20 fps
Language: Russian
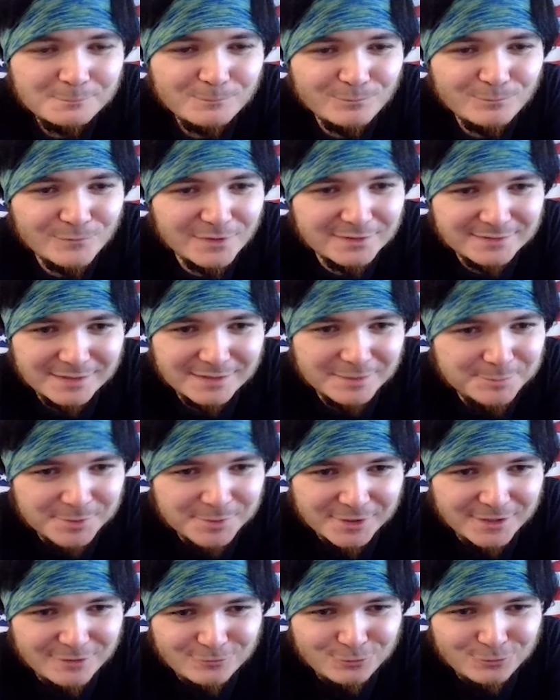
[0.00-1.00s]
И так про
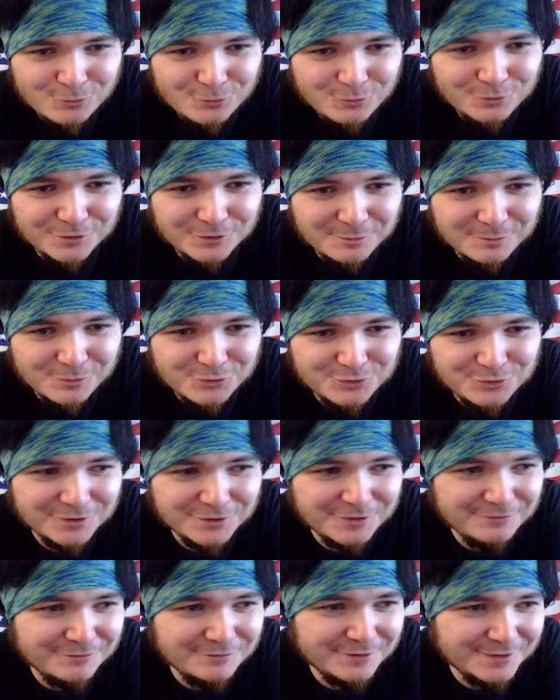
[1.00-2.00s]
кого угодно можно
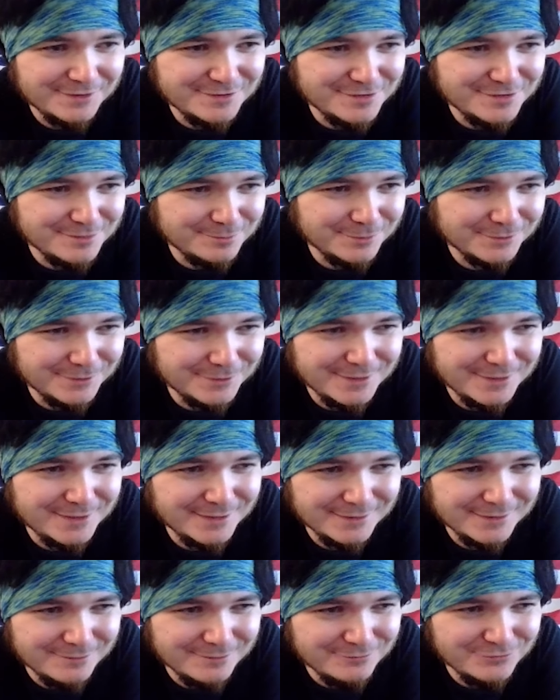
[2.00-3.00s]
говорить, типа,
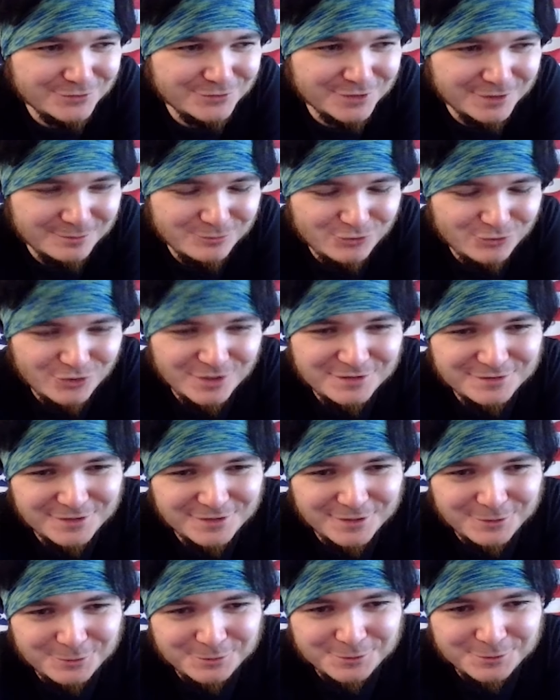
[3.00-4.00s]
да, там вы там часть
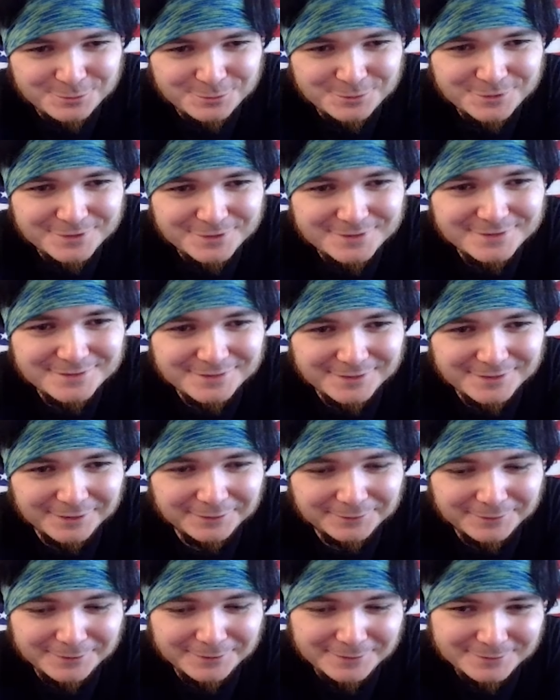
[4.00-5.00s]
какой-то хуйни и
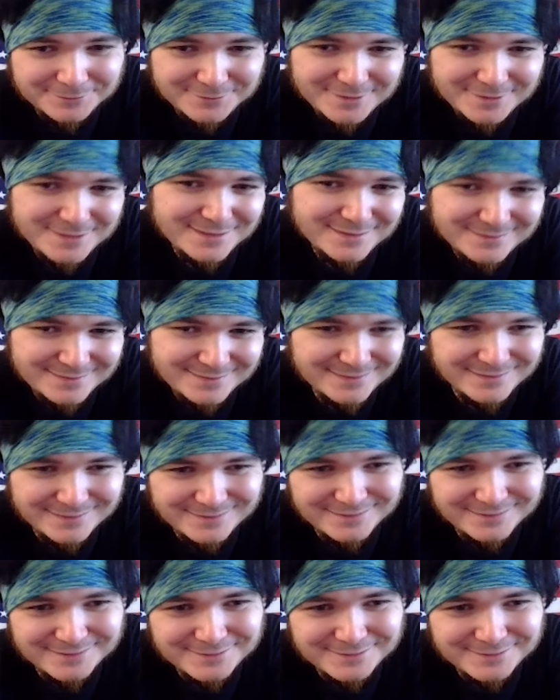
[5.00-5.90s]
так далее. Да, да, да.